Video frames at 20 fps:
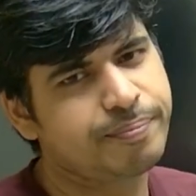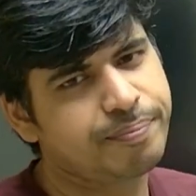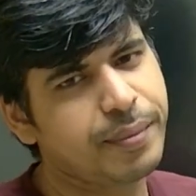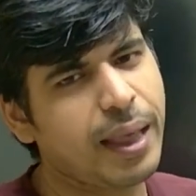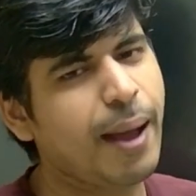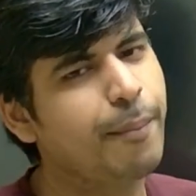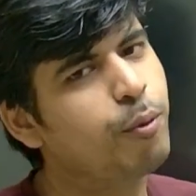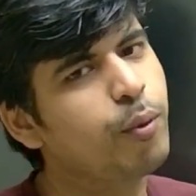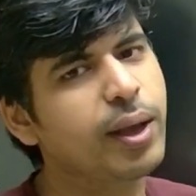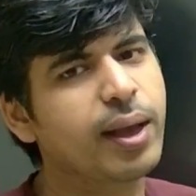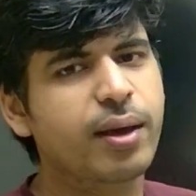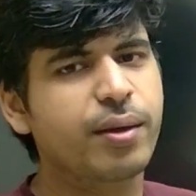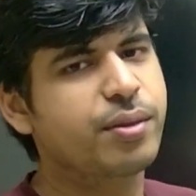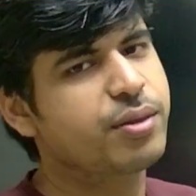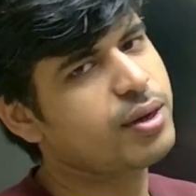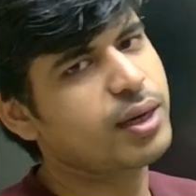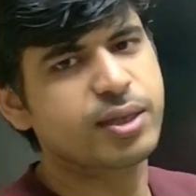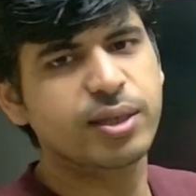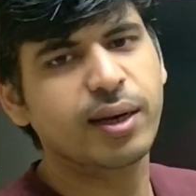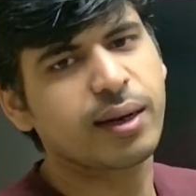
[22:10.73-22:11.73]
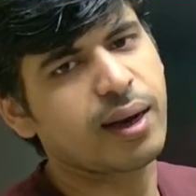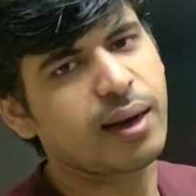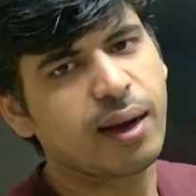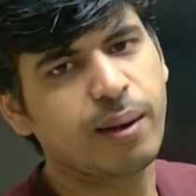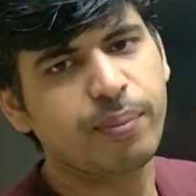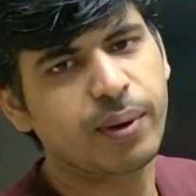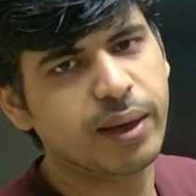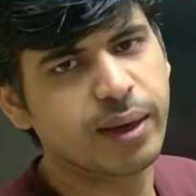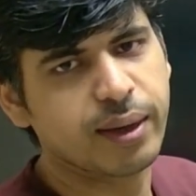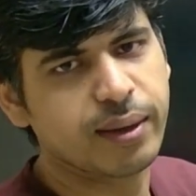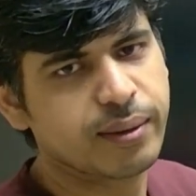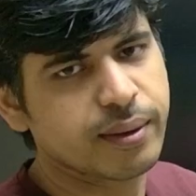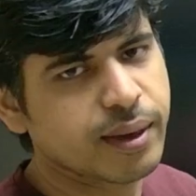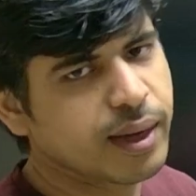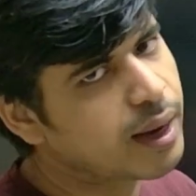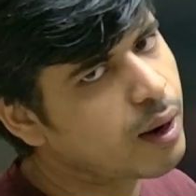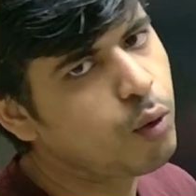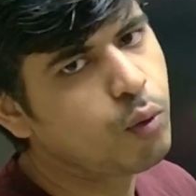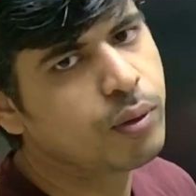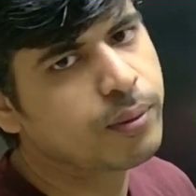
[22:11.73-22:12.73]
आपको एक कंस्ट्रक्शन करना पड़ेगा
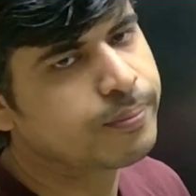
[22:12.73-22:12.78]
कराऊ